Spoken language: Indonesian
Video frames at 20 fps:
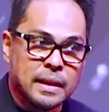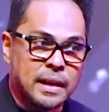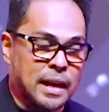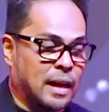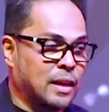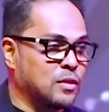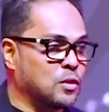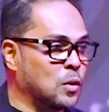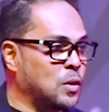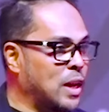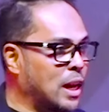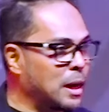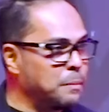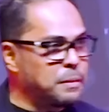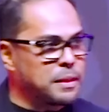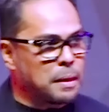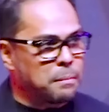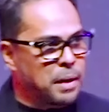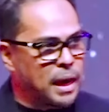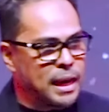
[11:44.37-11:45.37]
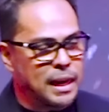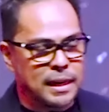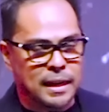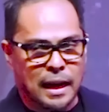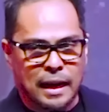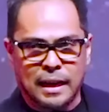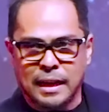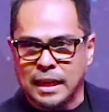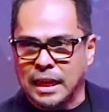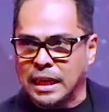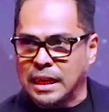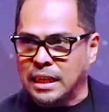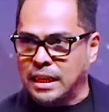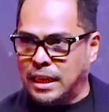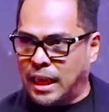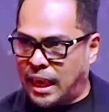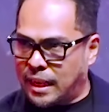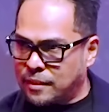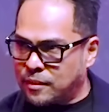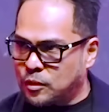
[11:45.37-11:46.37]
Nah, saudara bisa bayangin nggak?
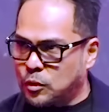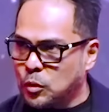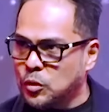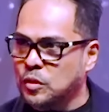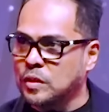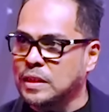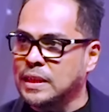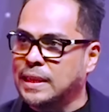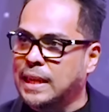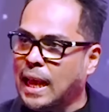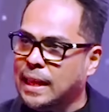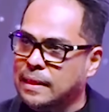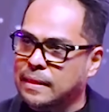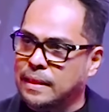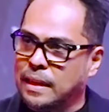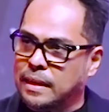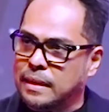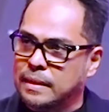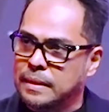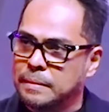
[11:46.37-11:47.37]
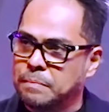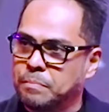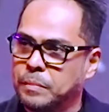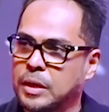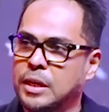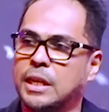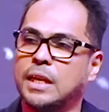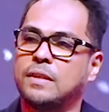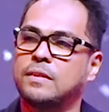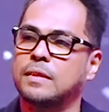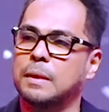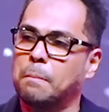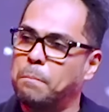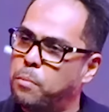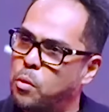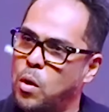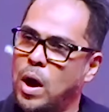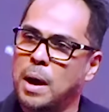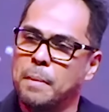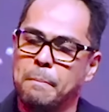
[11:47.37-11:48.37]
Yesus datang di
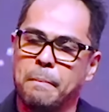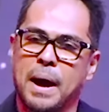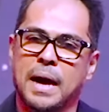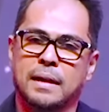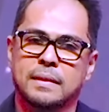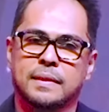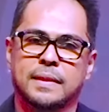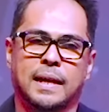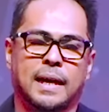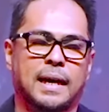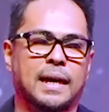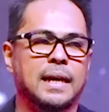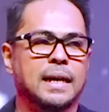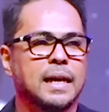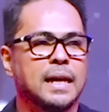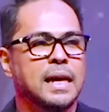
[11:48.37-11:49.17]
sebuah bangsa